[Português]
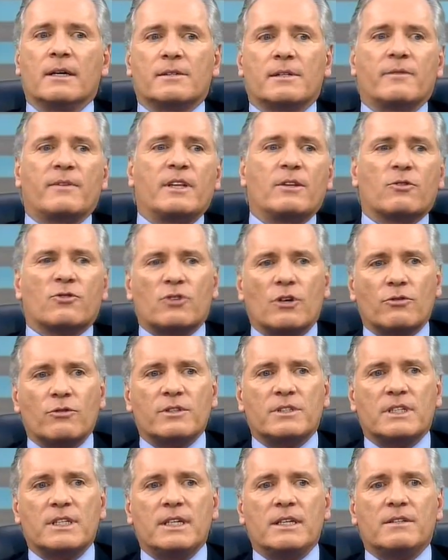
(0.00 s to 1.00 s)
você vendeu só
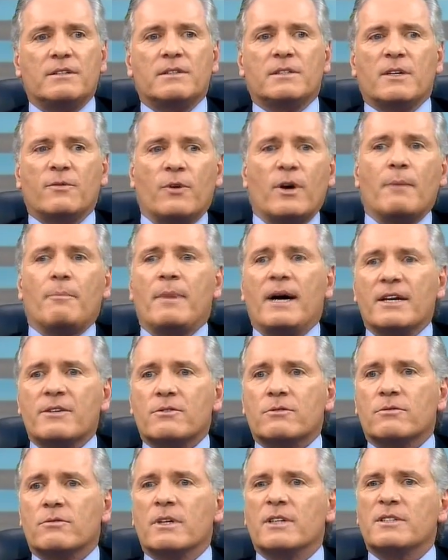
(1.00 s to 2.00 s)
dois kits, você foi
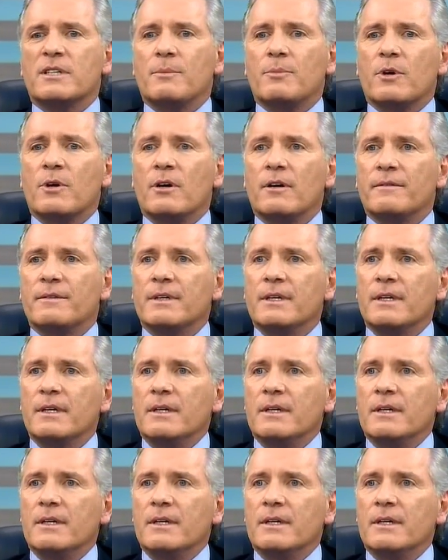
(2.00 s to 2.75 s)
apático durante a prova.